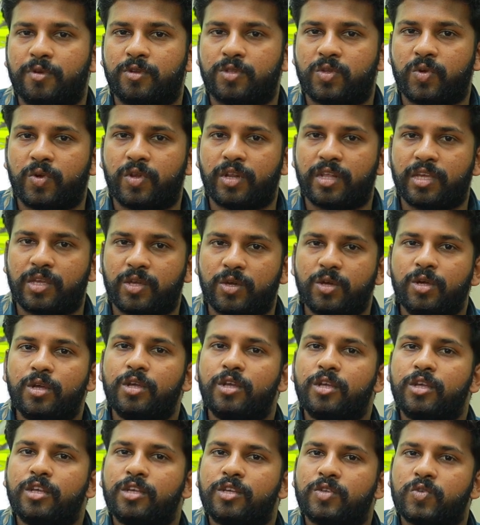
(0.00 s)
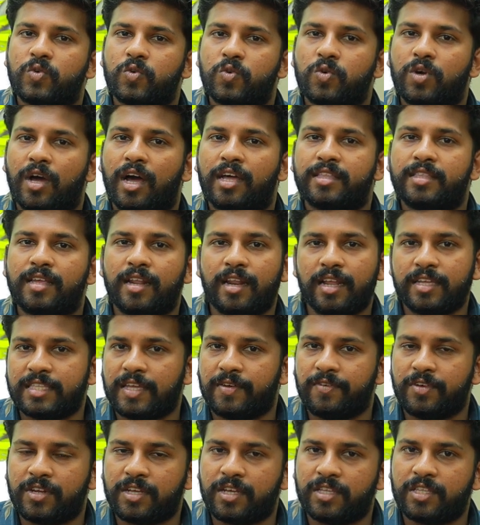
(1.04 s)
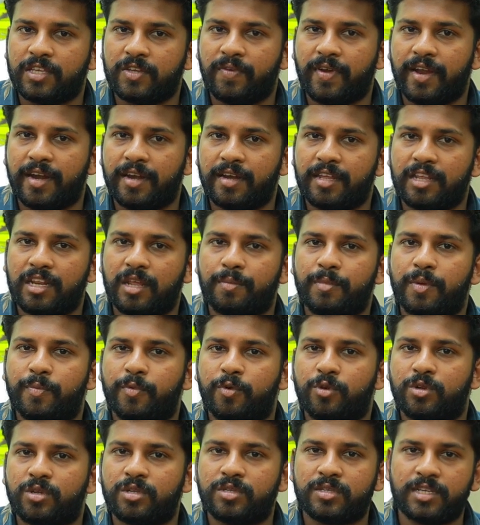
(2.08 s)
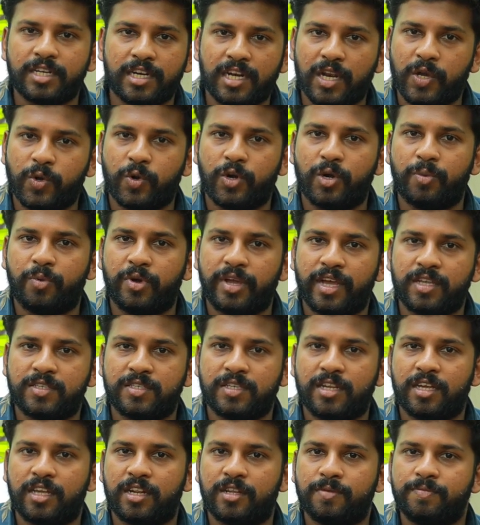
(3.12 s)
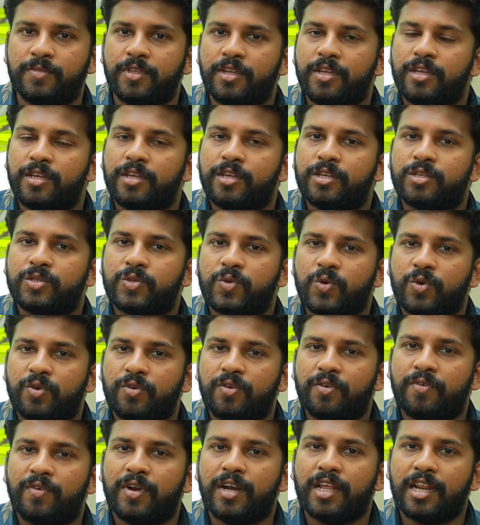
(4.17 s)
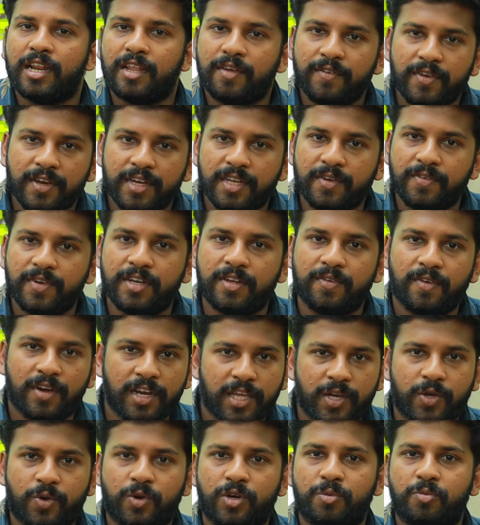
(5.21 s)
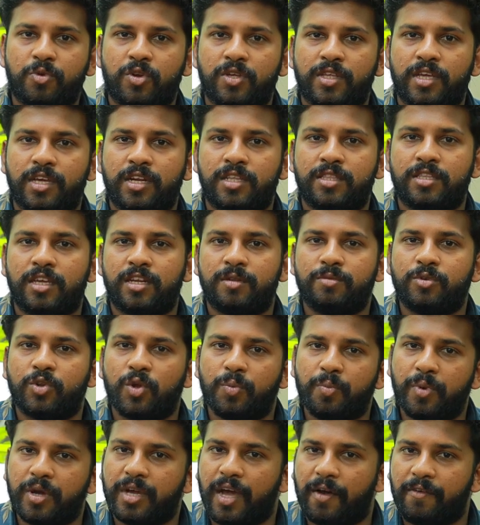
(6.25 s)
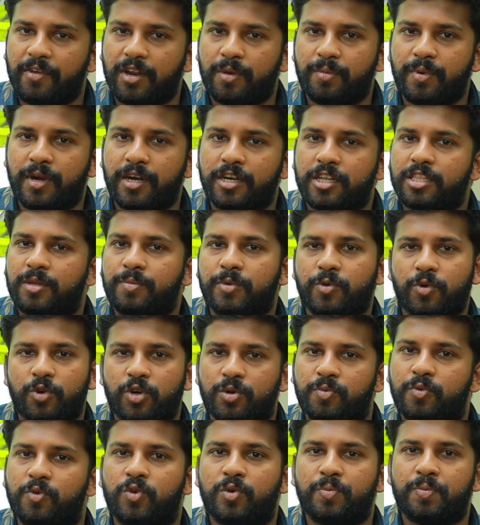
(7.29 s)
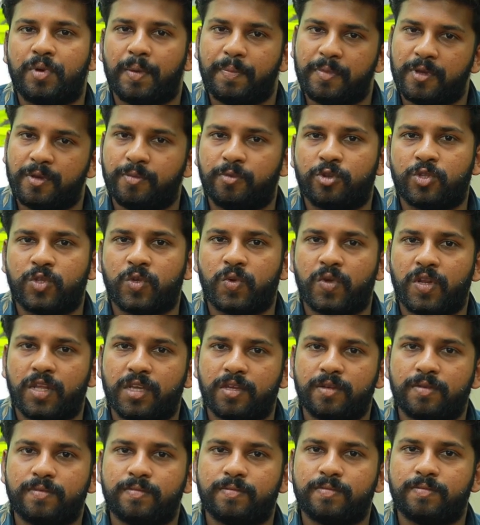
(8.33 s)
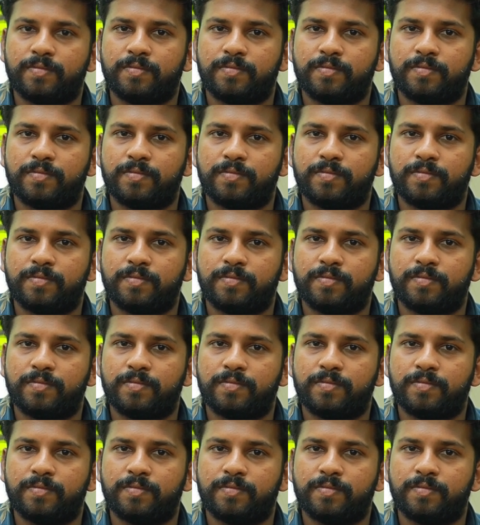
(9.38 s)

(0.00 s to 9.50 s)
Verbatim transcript: பொறுத்த வரைக்கும் ஸோ அதெல்லாம் தவிர்க்கிறதுக்கு வேண்டி நம்ம இப்போ ஒரு ஸ்ட்ரீட்டில் கொண்டு போயாச்சுனாலும் ஸோ வெளியில் வீட்டை விட்டு வெளியே கொண்டு போகிறதா இருந்தாலும் ரொம்ப கவனமாகிட்டு நம்ம கொண்டு போகணும் பப்பியை பொறுத்த வரைக்கும்